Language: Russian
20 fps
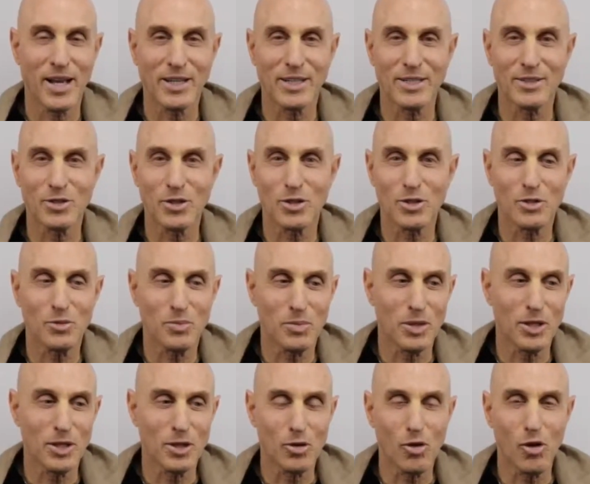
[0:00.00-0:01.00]
Я просто
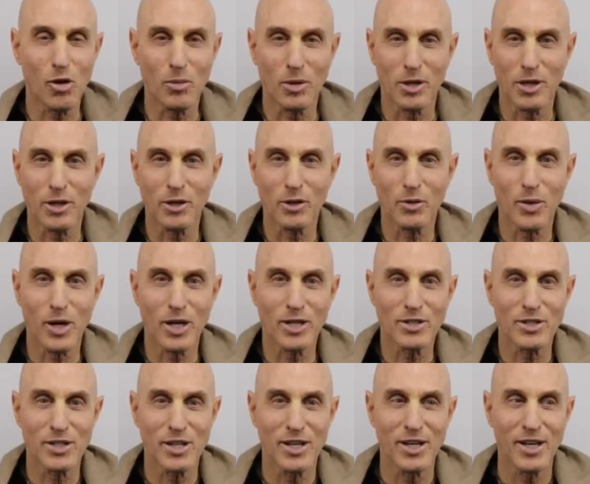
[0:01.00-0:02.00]
могу быть обычным.
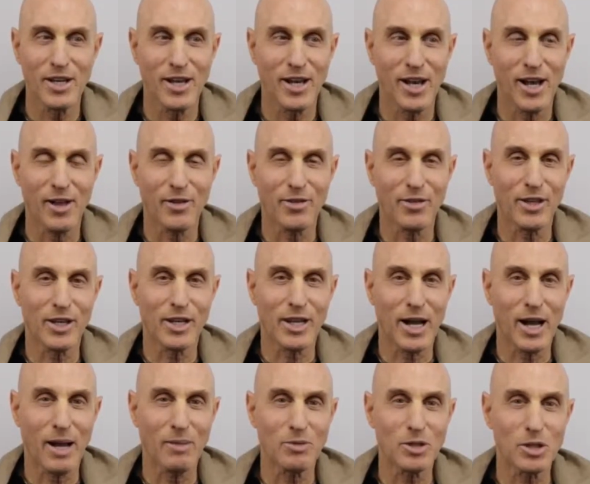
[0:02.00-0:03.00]
Иначе
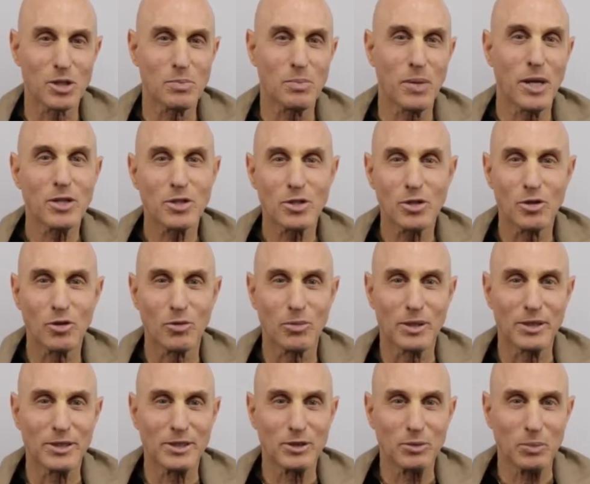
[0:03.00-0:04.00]
я буду считать себя
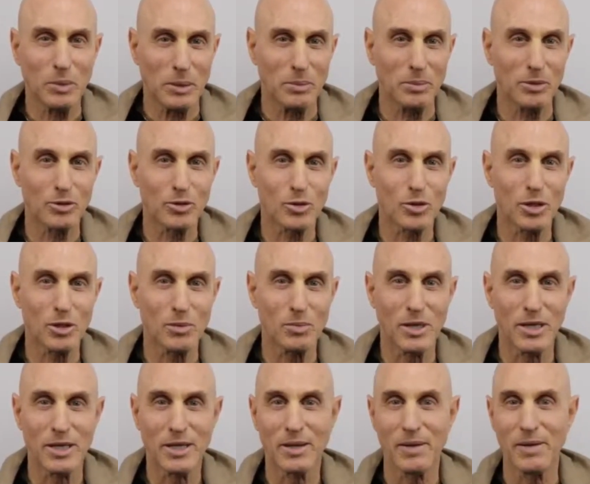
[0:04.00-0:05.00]
особенным, потому что
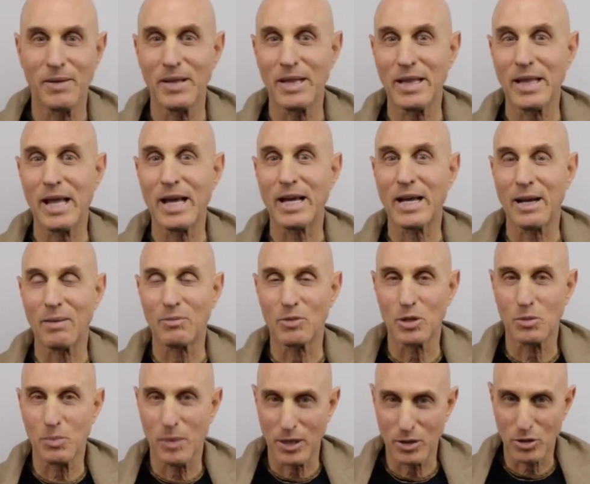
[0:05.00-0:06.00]
люди относятся ко мне
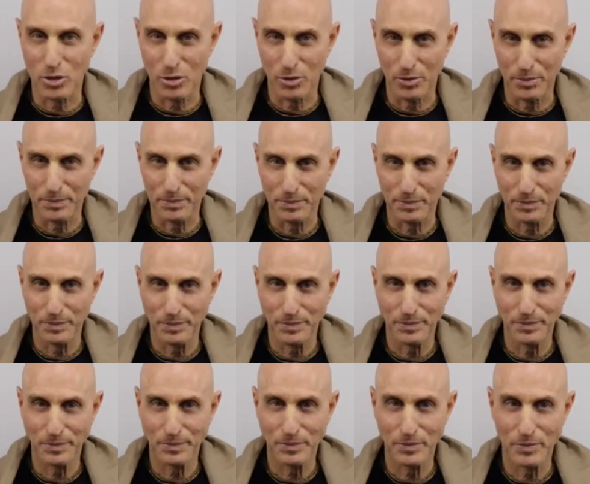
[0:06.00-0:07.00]
как к кому-то
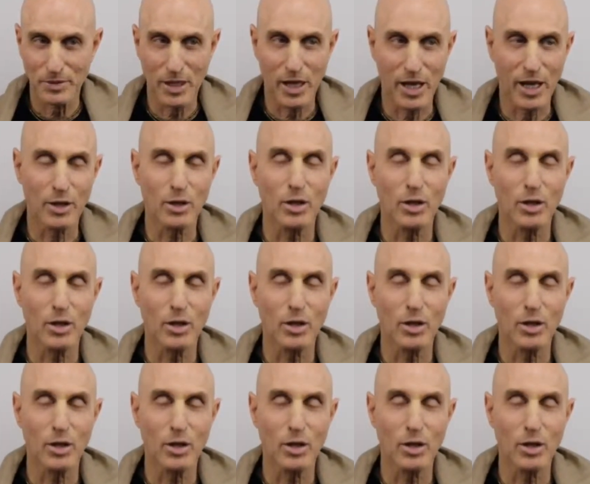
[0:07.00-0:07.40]
особенному.